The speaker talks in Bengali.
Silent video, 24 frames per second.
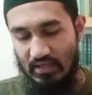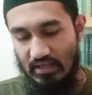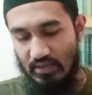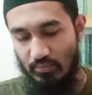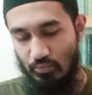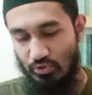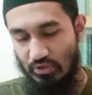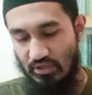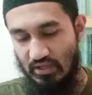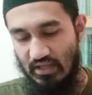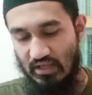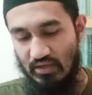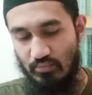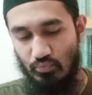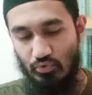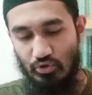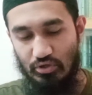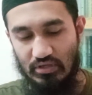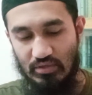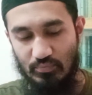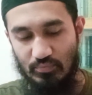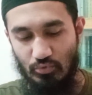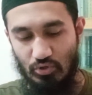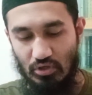এবং এই
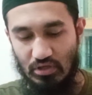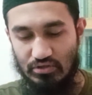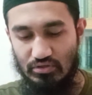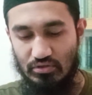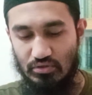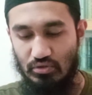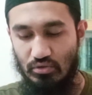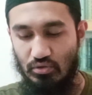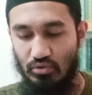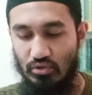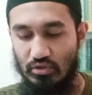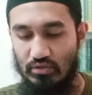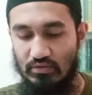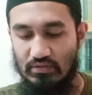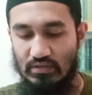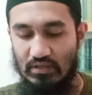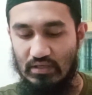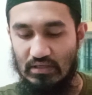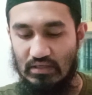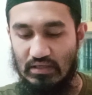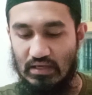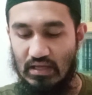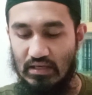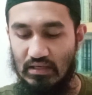বইটি প্রকাশিত হয়েছে
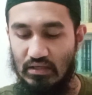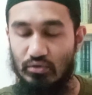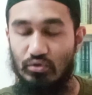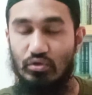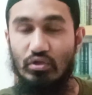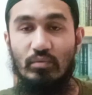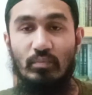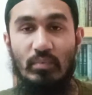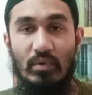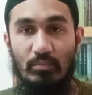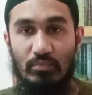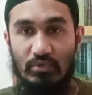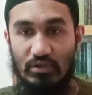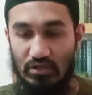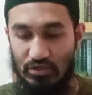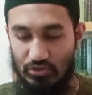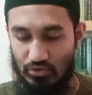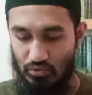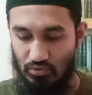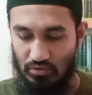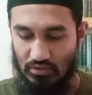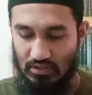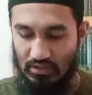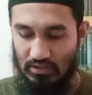কালান্তর
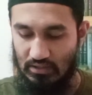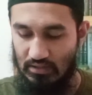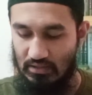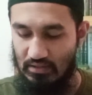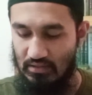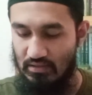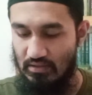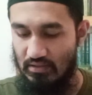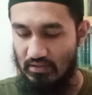পাবলিকেশন থেকে